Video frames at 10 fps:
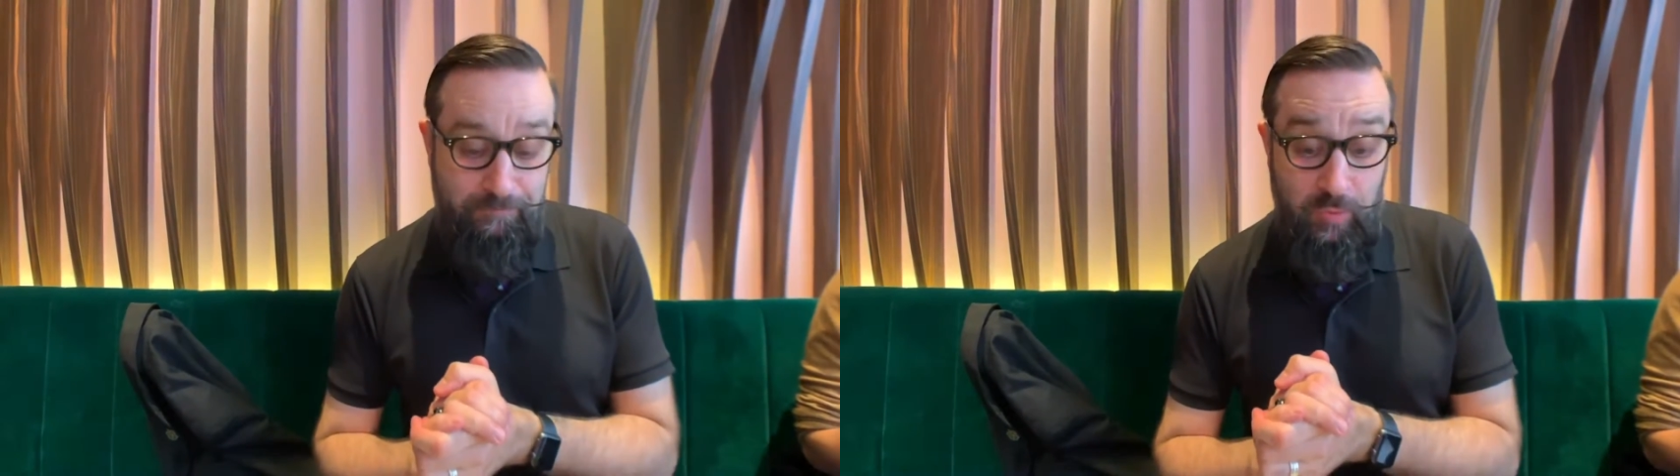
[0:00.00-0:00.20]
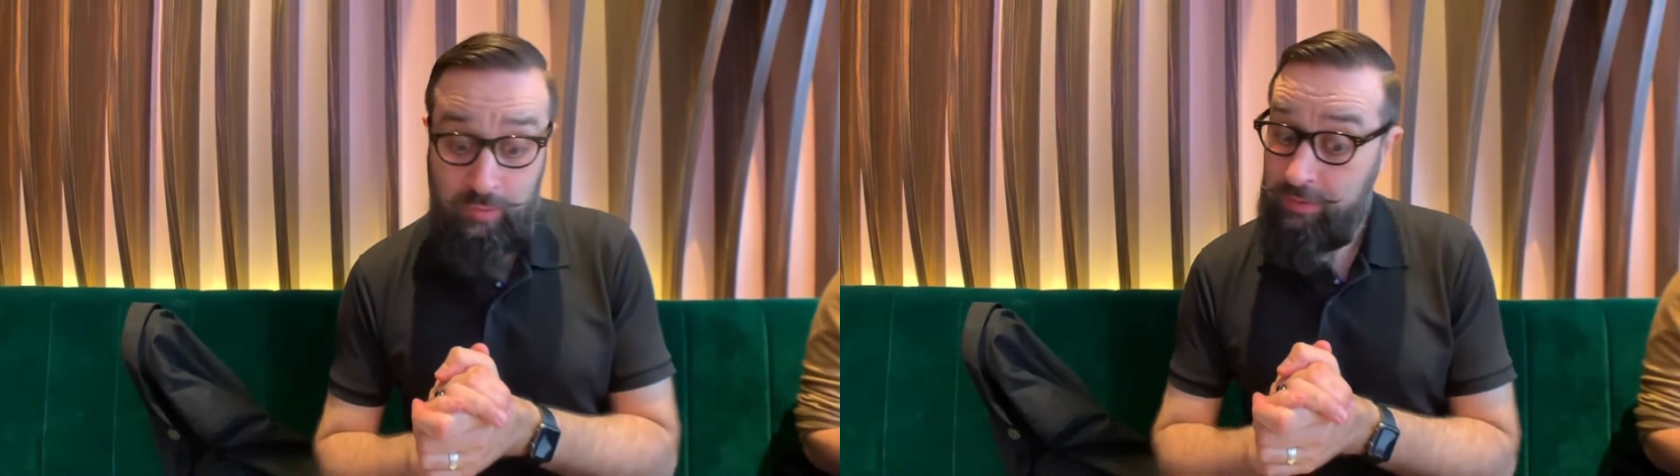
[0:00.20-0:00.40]

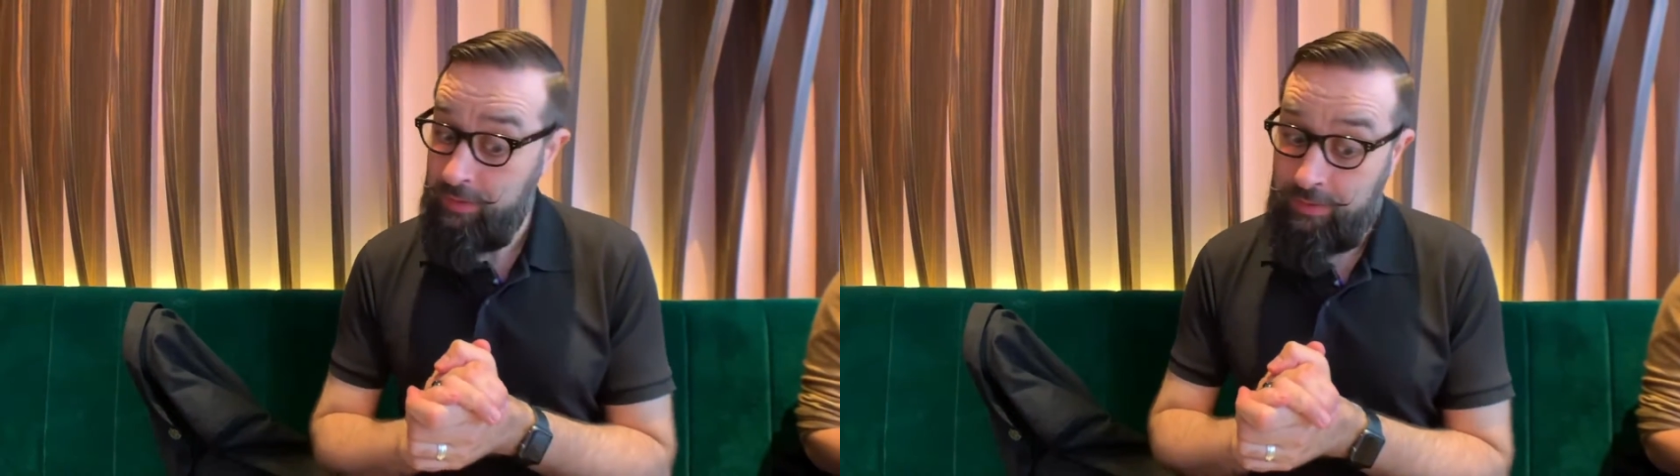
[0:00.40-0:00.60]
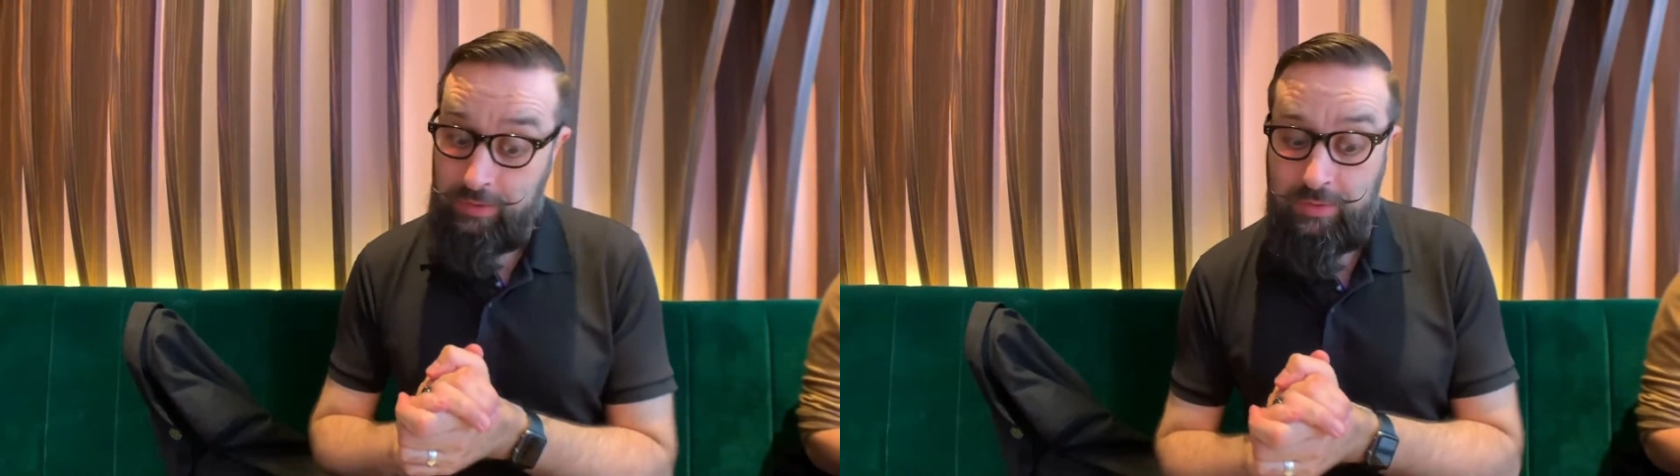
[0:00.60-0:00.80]
Donc,
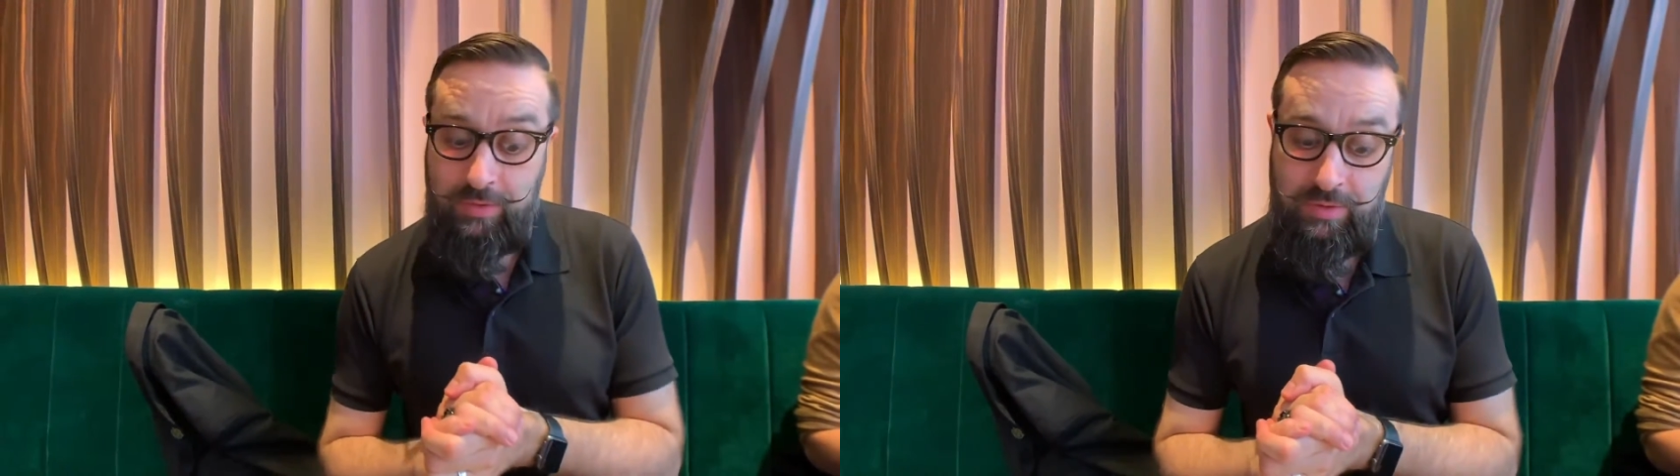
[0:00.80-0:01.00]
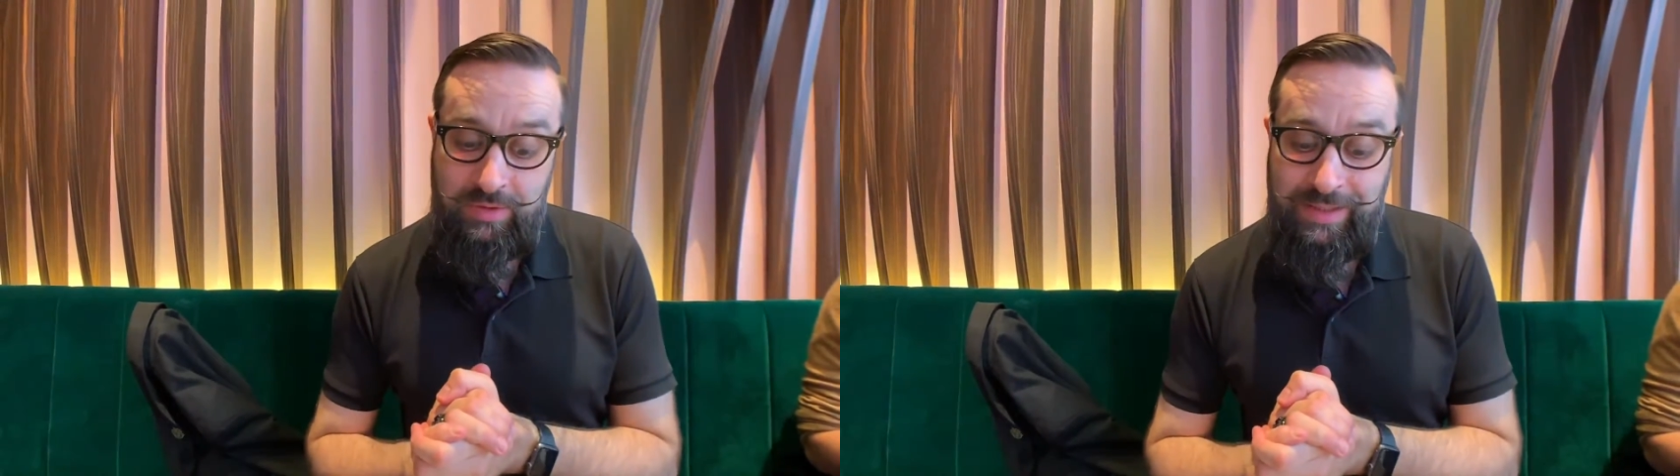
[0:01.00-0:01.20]

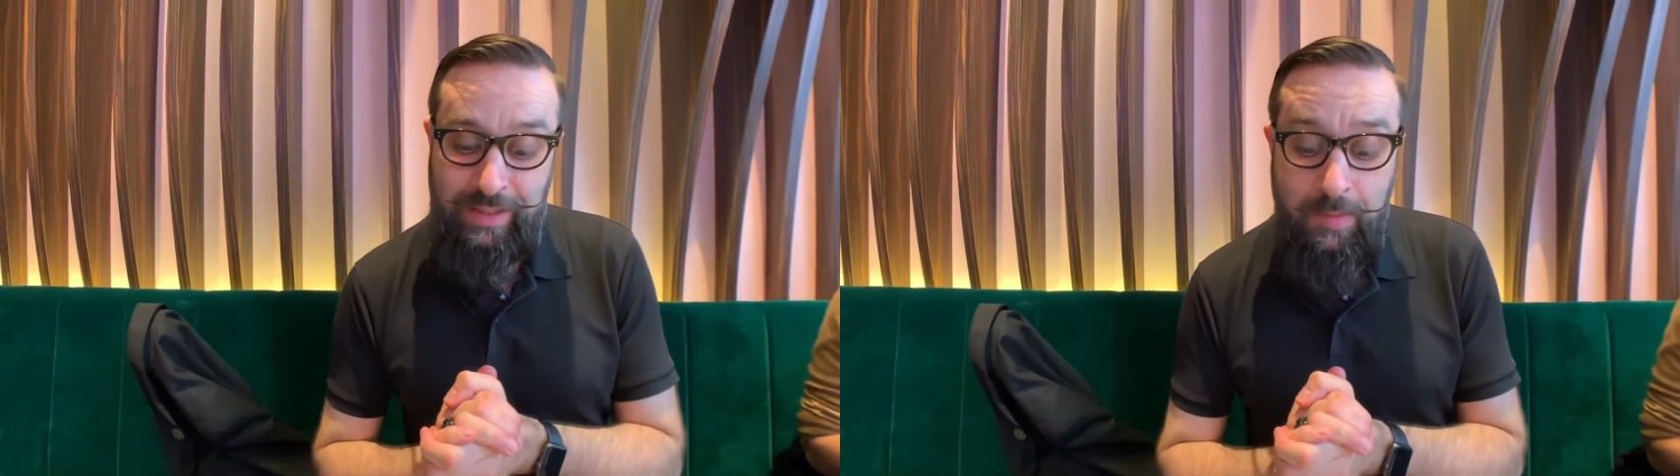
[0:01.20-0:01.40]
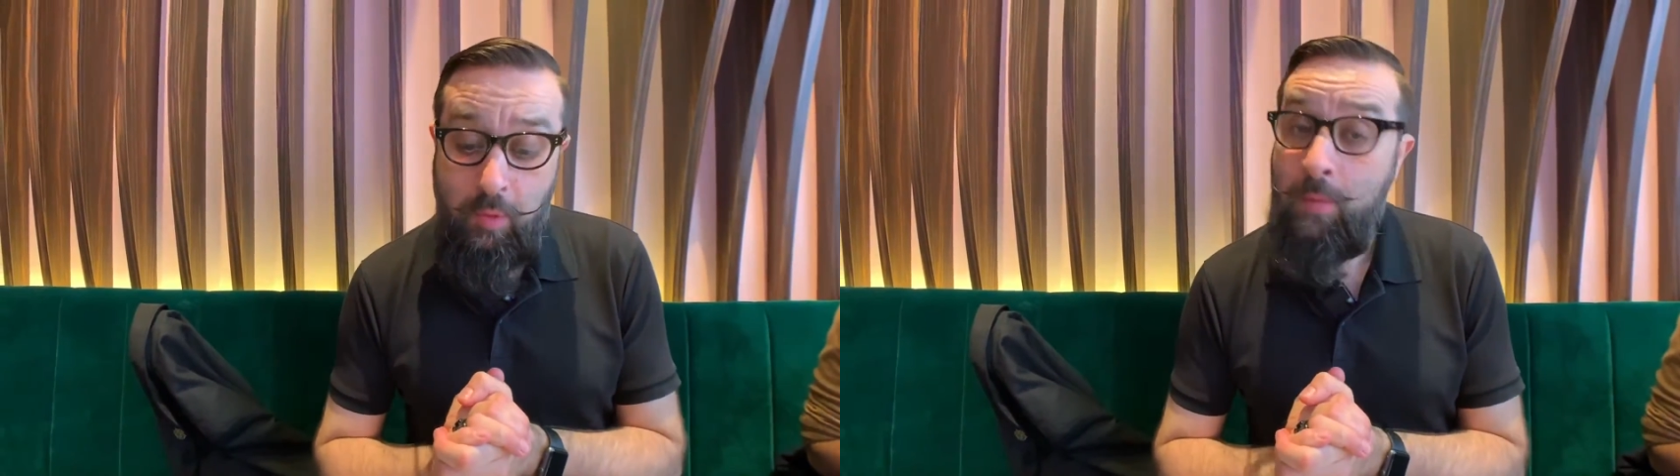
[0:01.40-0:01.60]
euh, c'est
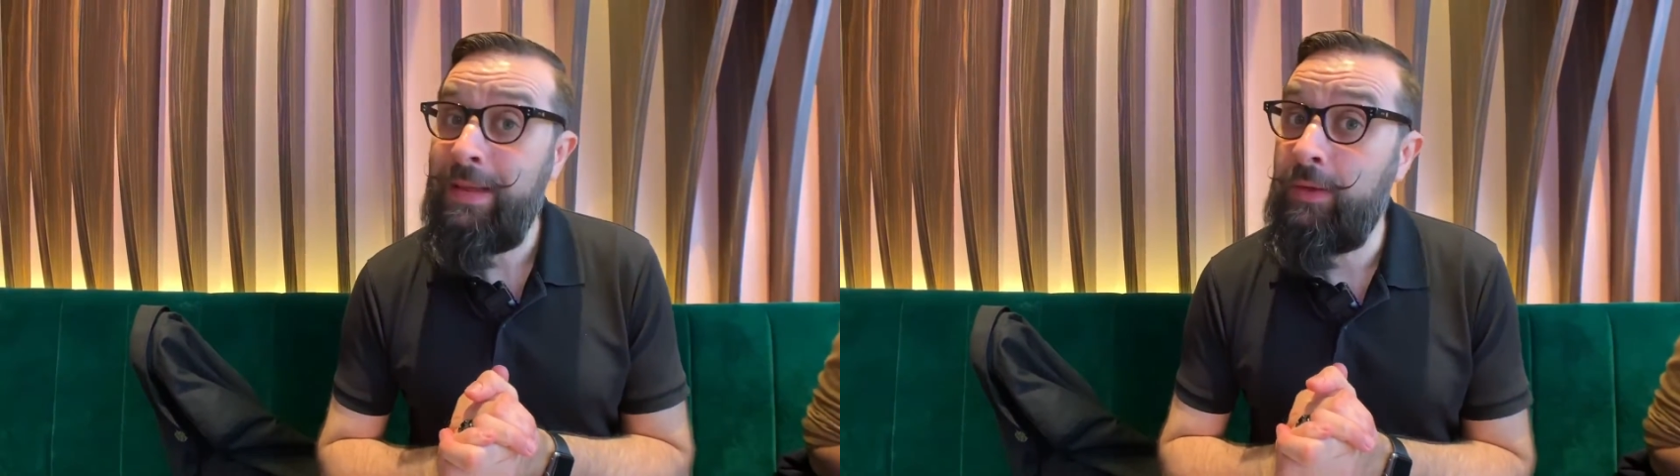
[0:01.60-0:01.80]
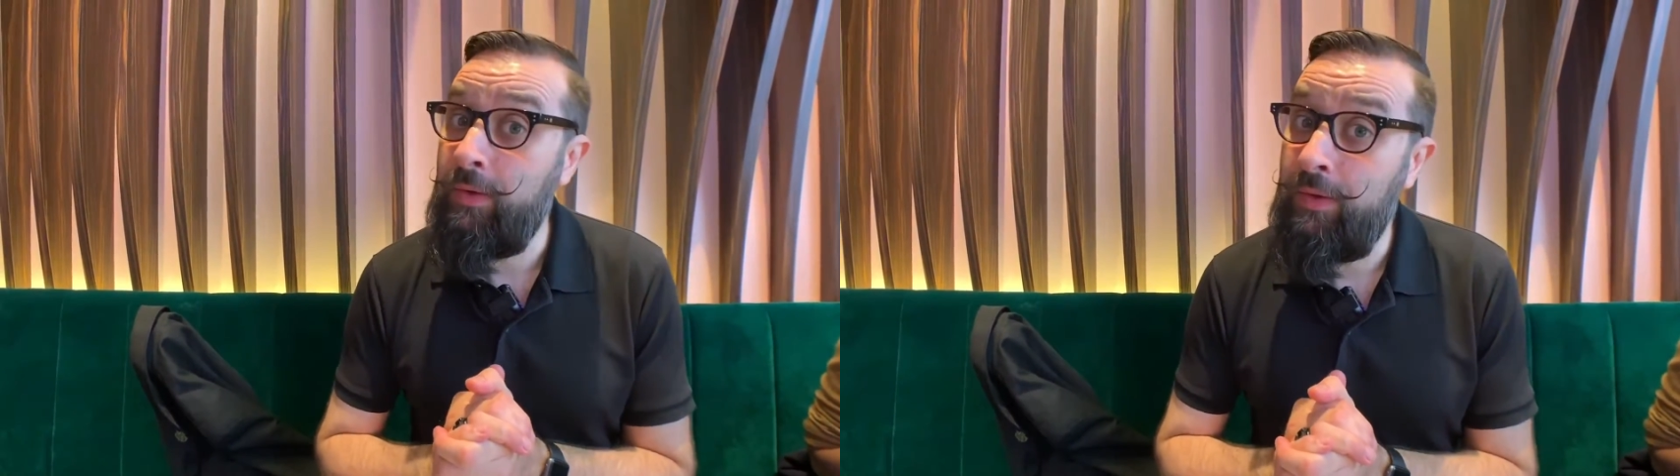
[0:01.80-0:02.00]
très
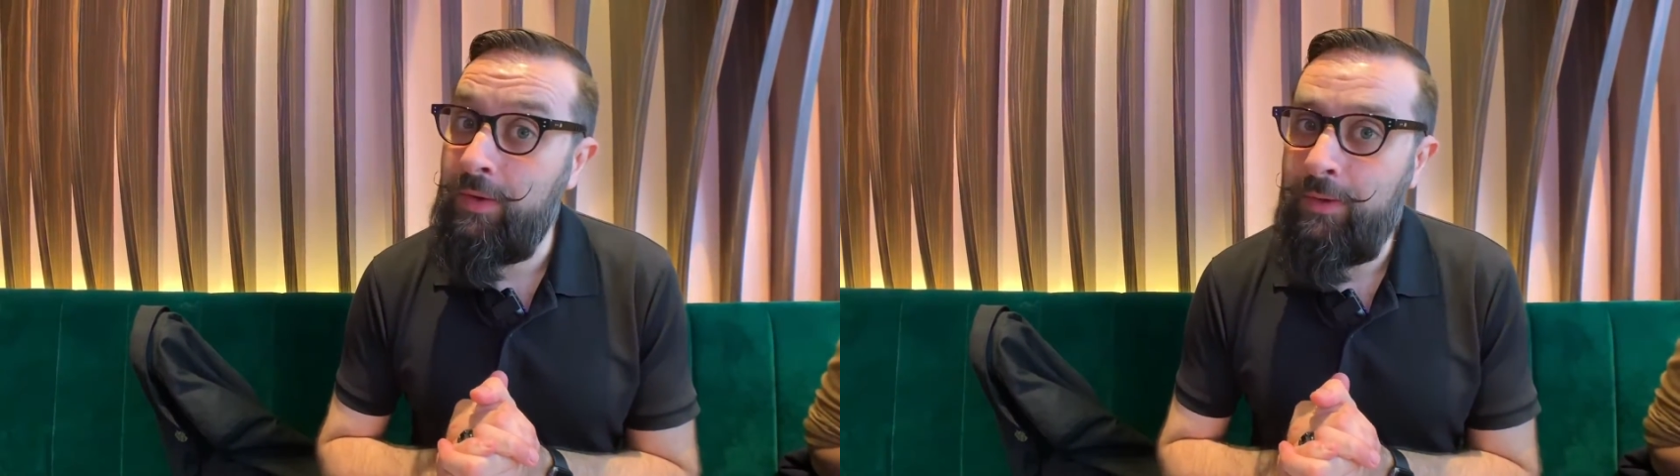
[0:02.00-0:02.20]
prometteur.